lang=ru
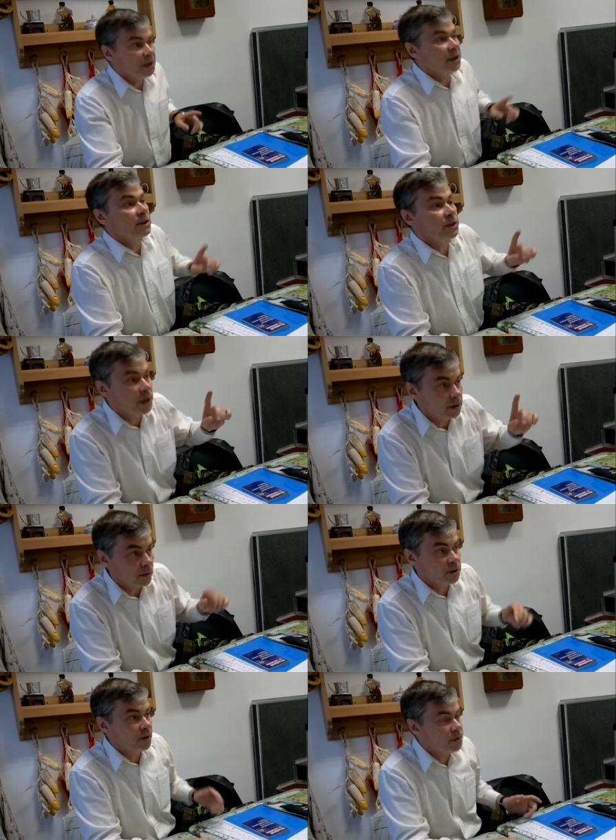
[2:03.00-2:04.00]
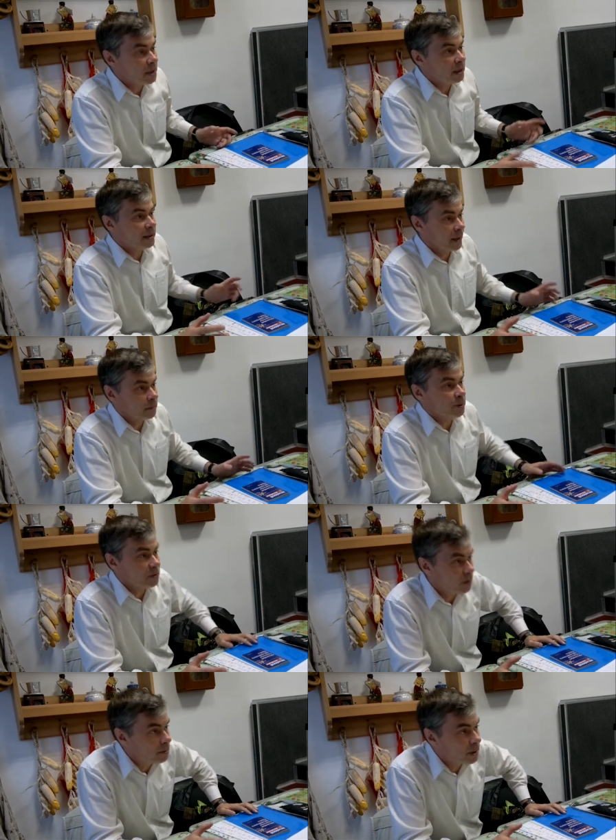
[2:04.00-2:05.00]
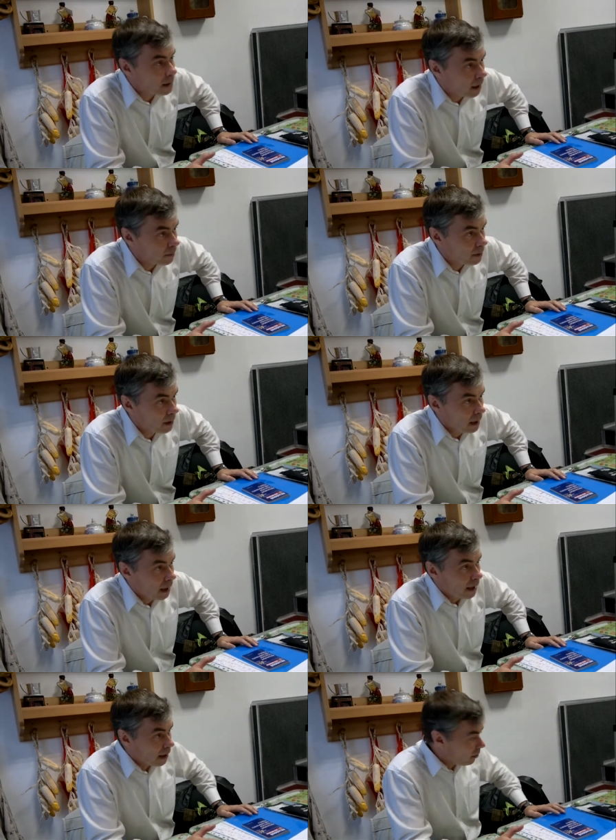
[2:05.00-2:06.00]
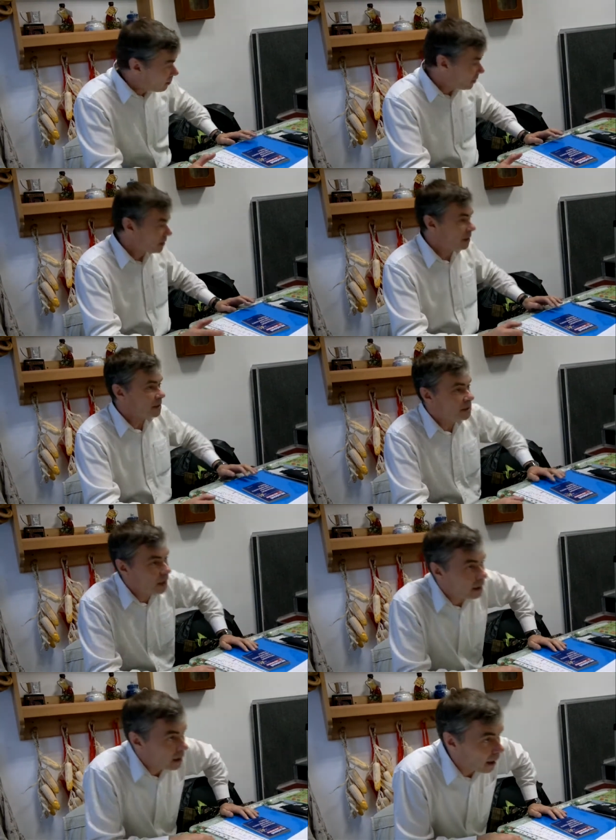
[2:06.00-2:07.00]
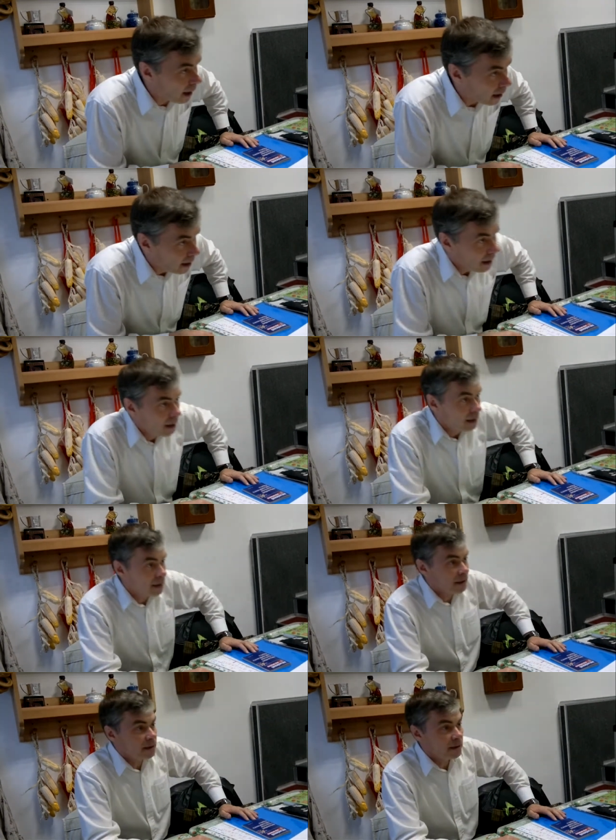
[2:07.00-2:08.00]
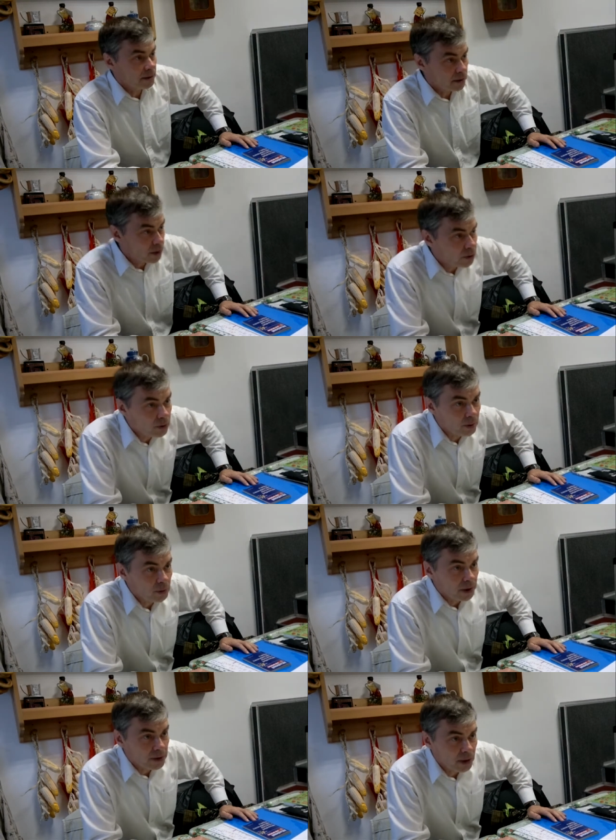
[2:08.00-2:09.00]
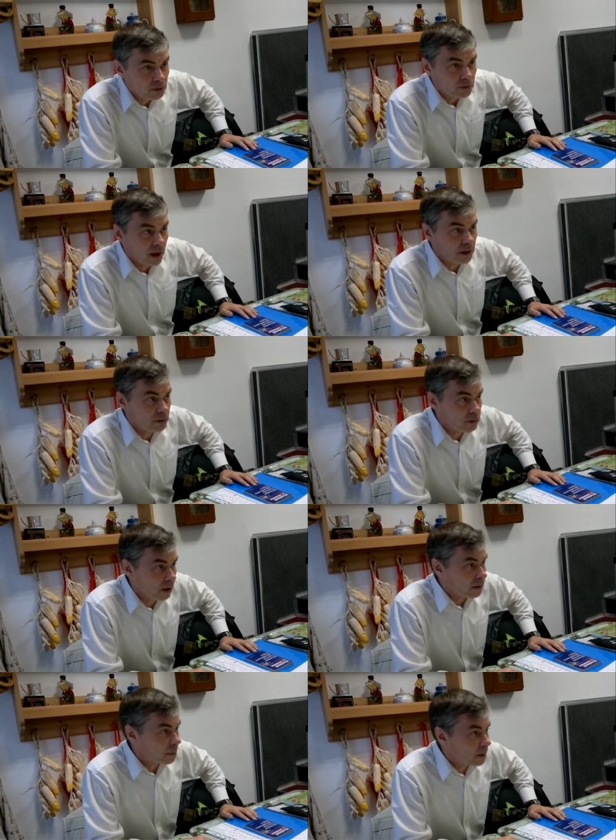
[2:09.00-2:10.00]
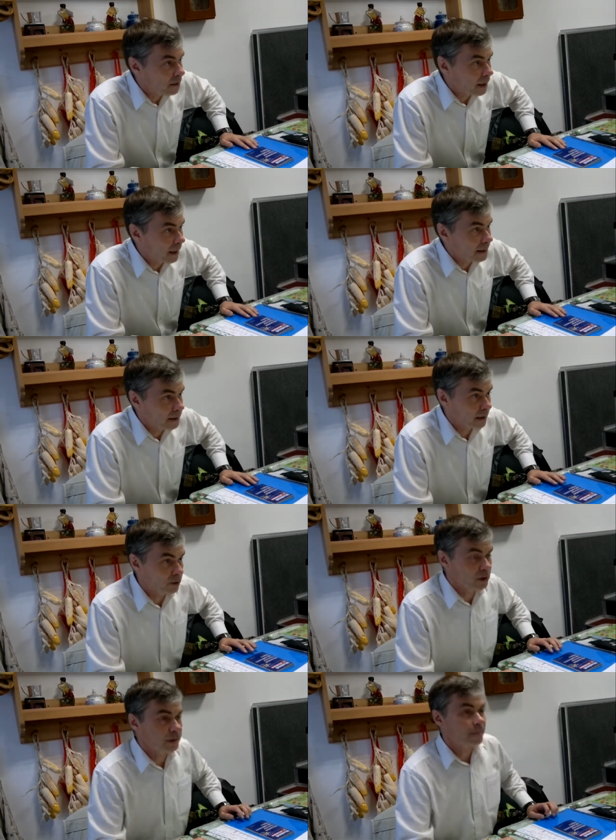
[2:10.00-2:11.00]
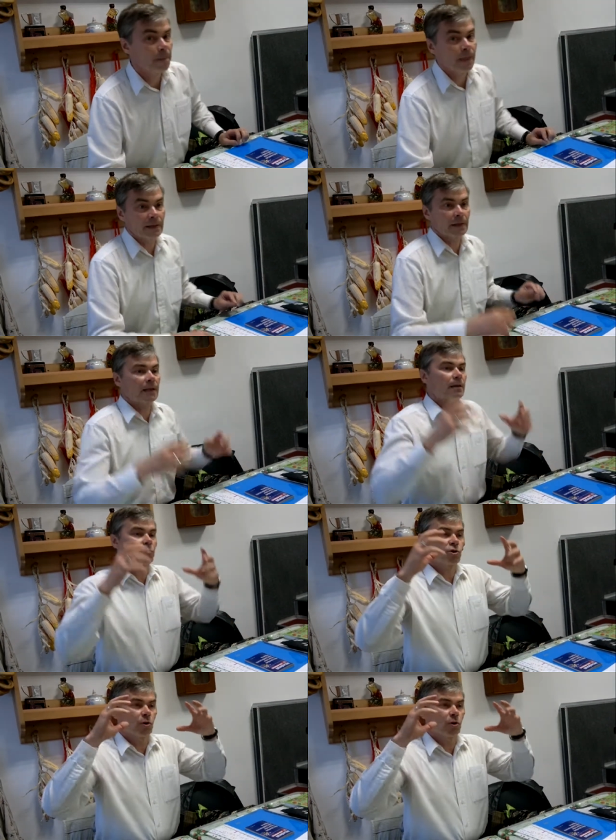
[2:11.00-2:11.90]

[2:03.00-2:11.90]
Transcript: летит, вообще все летят по своим делам. А я вот, видите, сел, да, и не даю ему лететь туда, куда он направляется. То есть это надо немножко